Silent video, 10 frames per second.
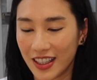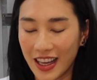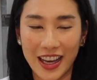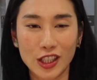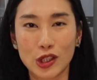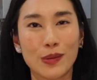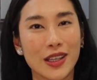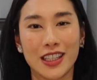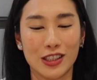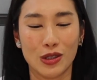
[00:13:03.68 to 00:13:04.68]
还要准
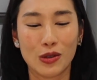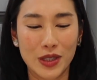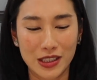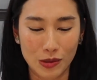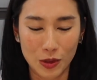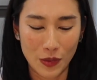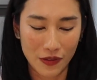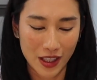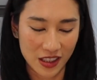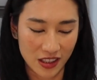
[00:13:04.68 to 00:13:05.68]
备了，所以我每次都没有办
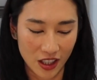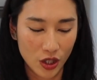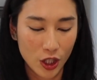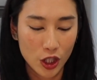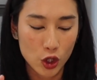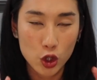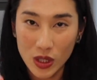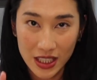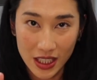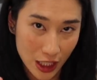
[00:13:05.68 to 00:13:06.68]
法吃到
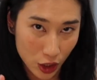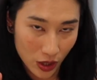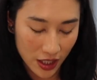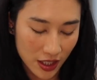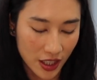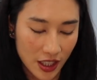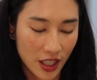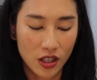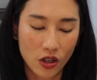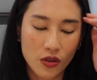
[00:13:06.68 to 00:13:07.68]
最新鲜最新鲜的那
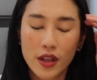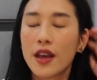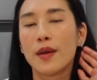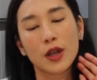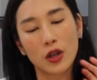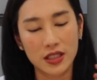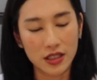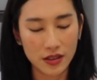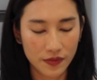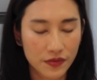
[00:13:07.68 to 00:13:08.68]
一口。没关
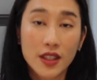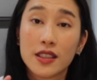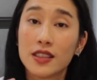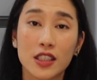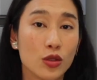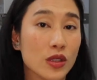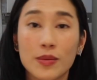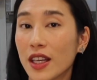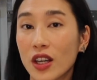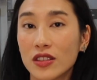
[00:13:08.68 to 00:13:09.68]
系，自己煮的怎
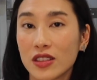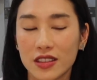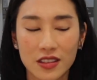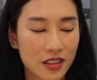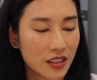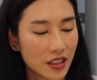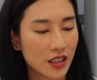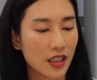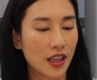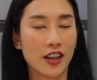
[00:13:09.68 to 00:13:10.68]
么样都好吃。
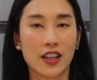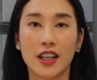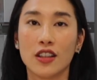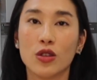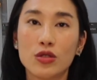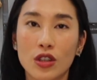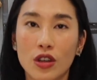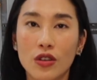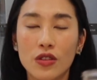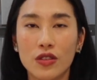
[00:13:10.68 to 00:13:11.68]
还有刚刚的红
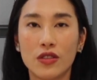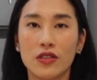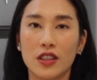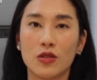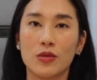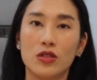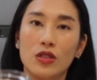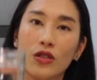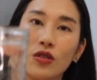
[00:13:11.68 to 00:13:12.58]
酒，那我们就。